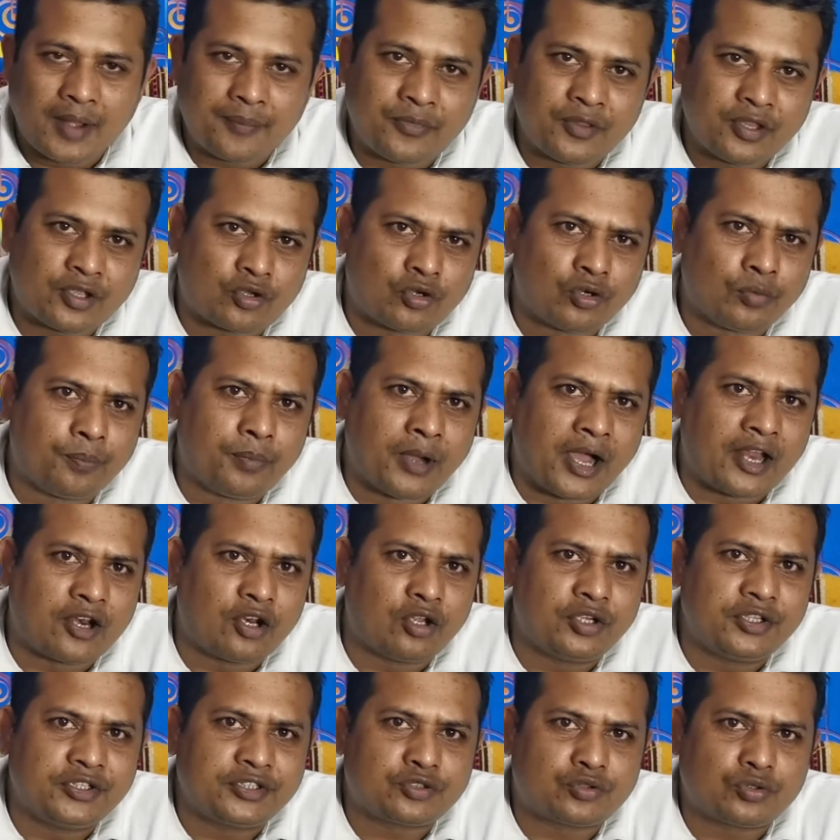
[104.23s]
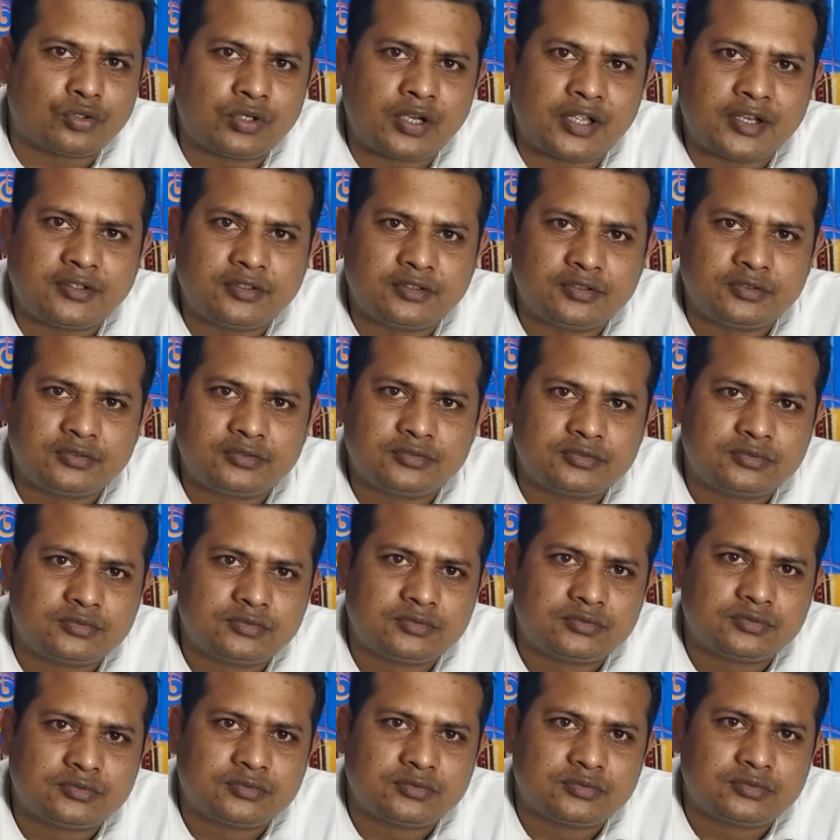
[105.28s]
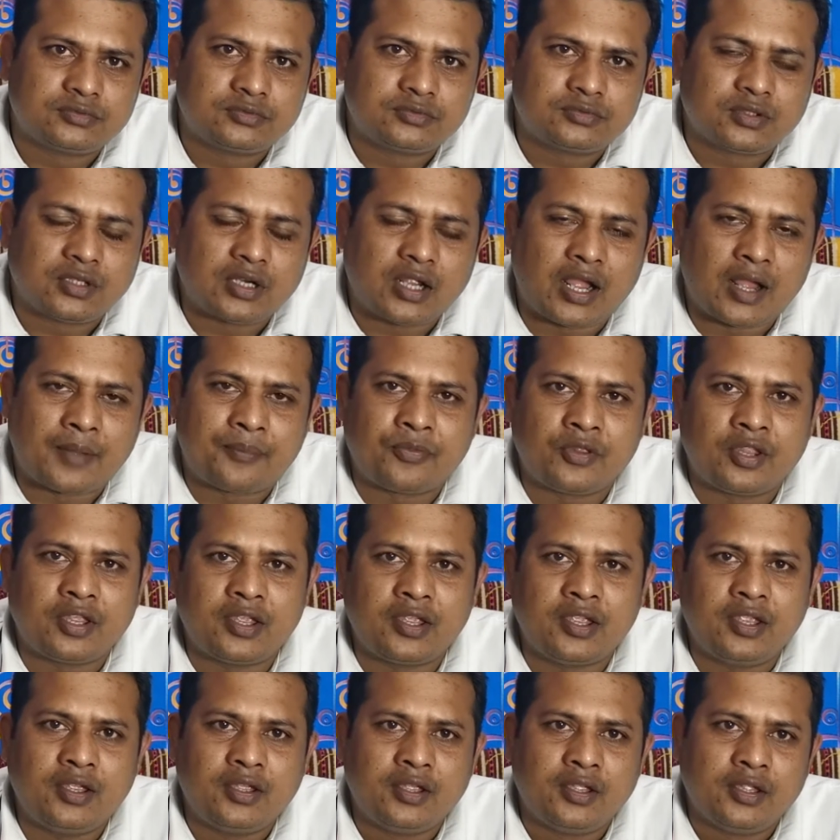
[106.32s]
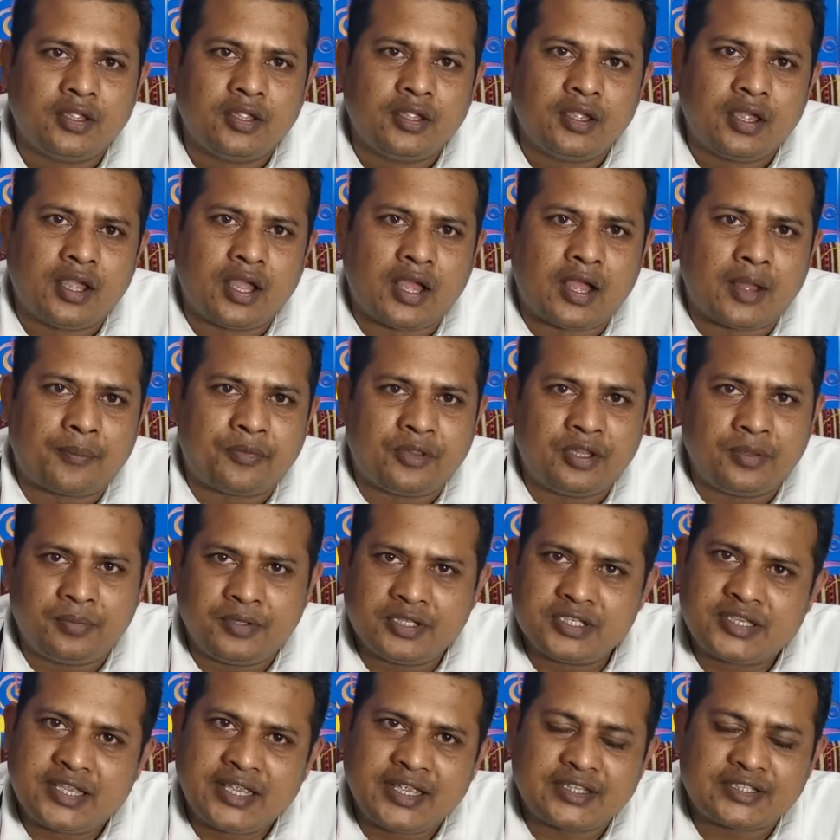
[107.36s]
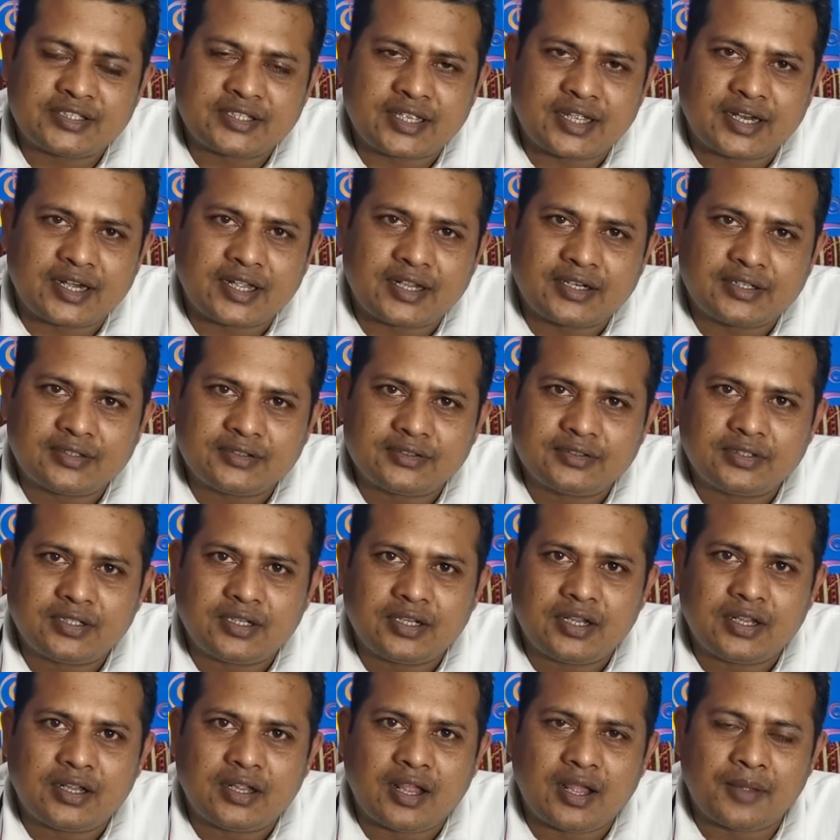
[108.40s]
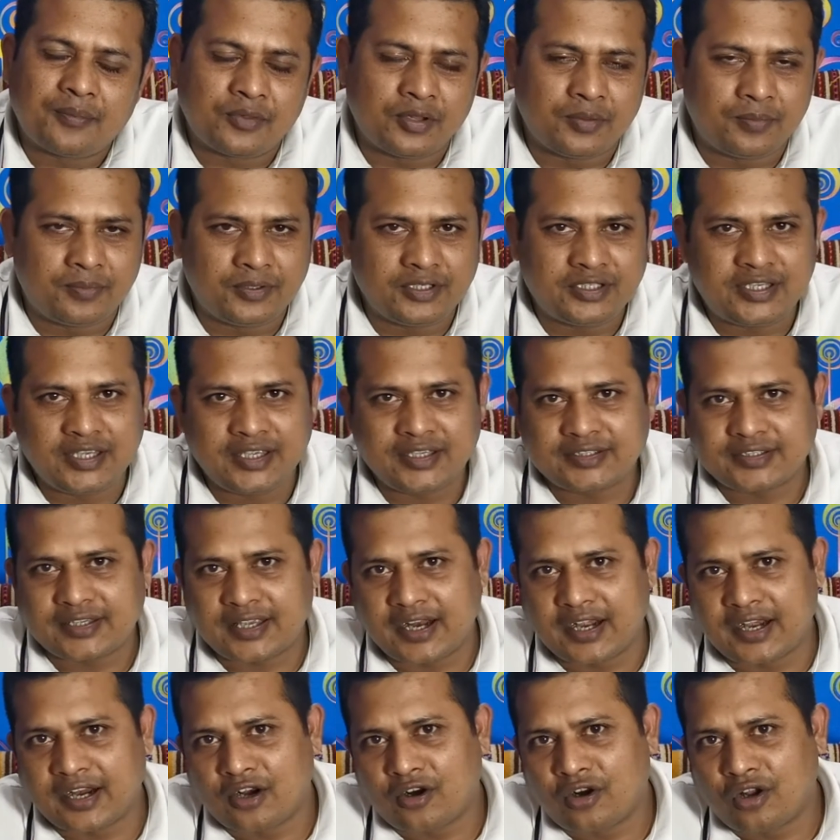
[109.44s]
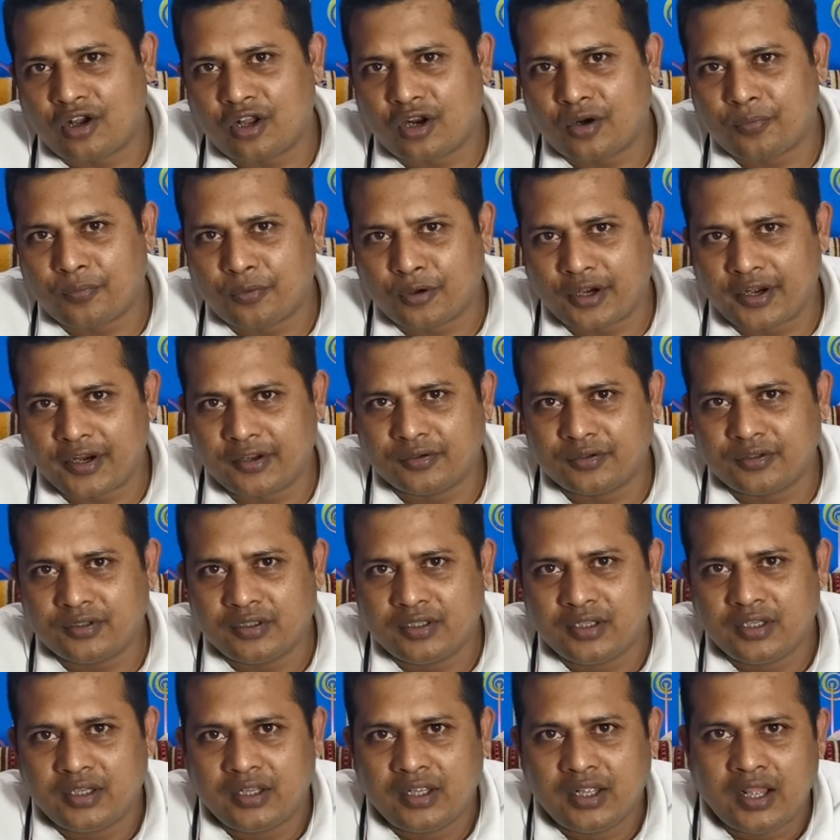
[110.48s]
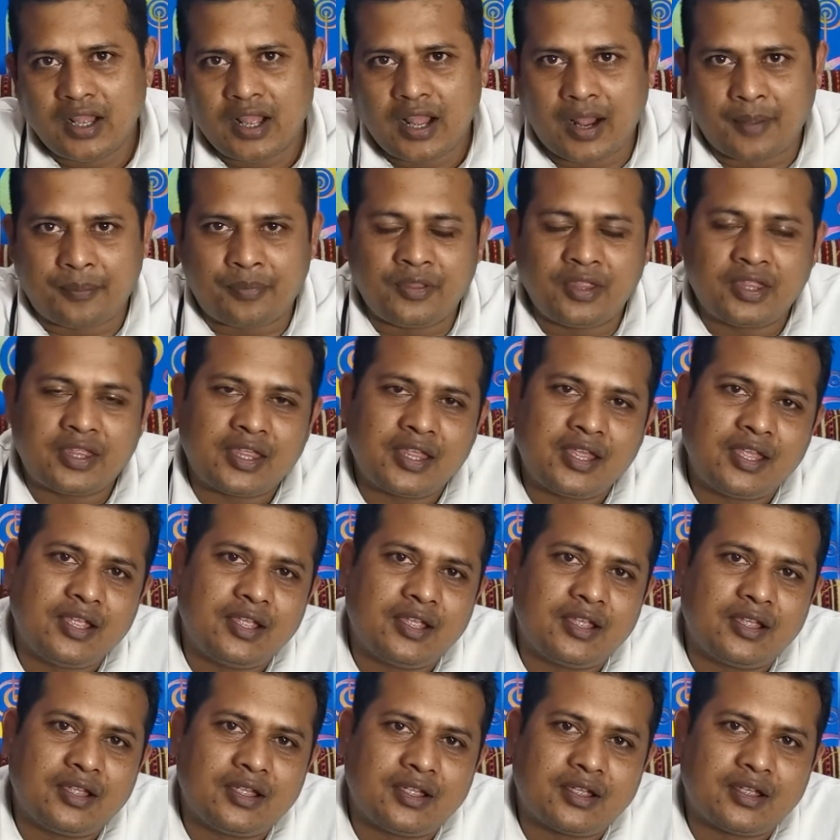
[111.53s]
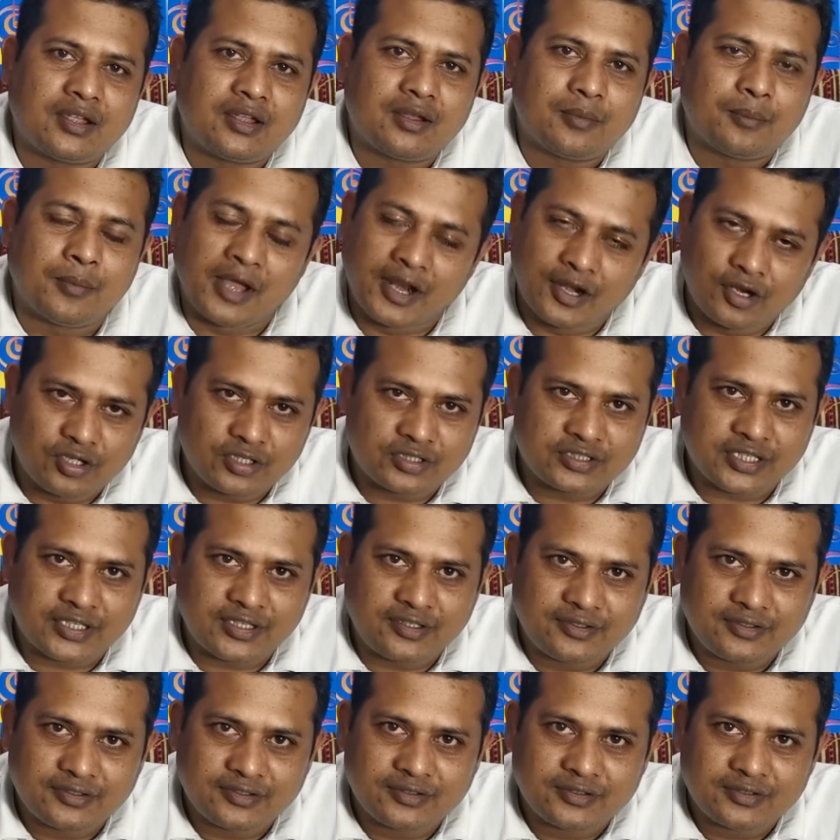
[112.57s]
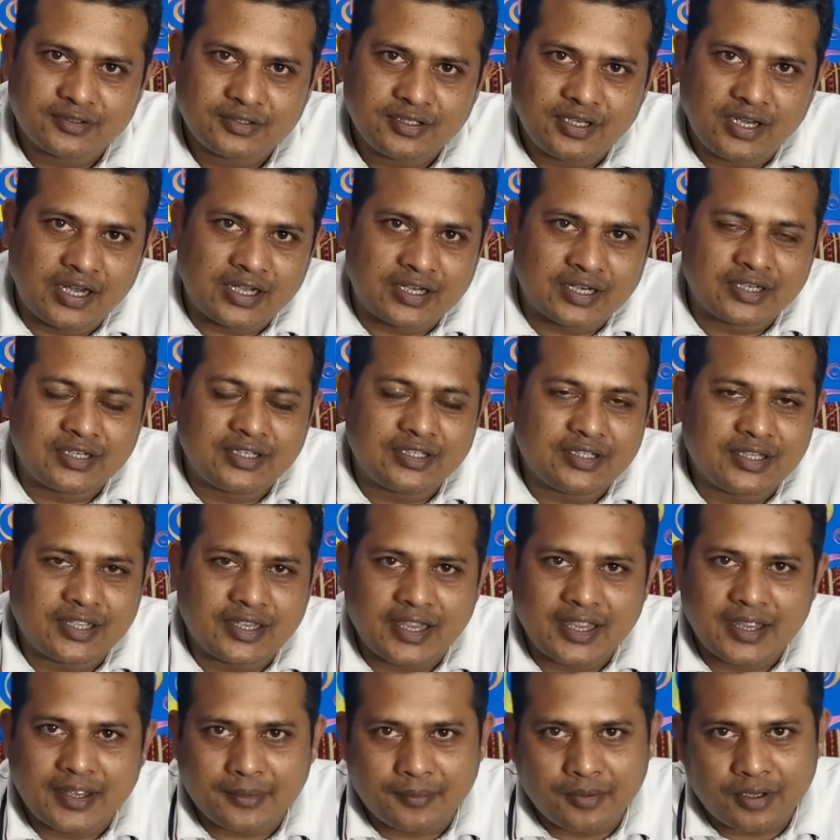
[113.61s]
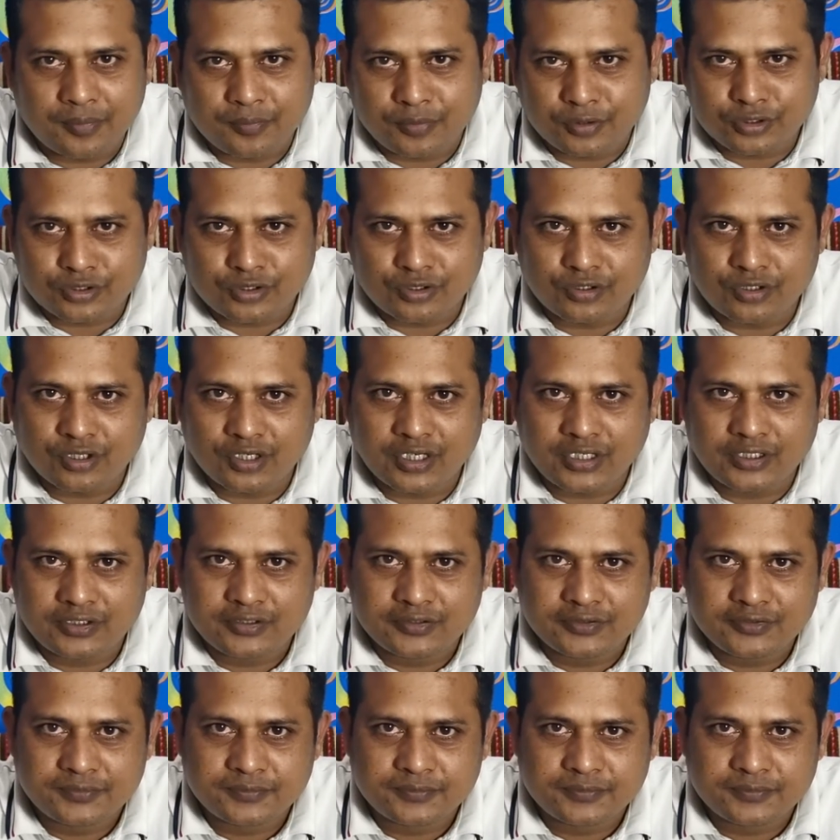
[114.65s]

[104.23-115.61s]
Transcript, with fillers: আপনি খুব ভালো স্টুডেন্ট আপনি আপনি বিসিএস ক্যাডার আপনি বিসিএস ক্যাডার হওয়ার পরেও আপনি কি ভালো আছেন এটা নিজেকে একবার প্রশ্ন করেন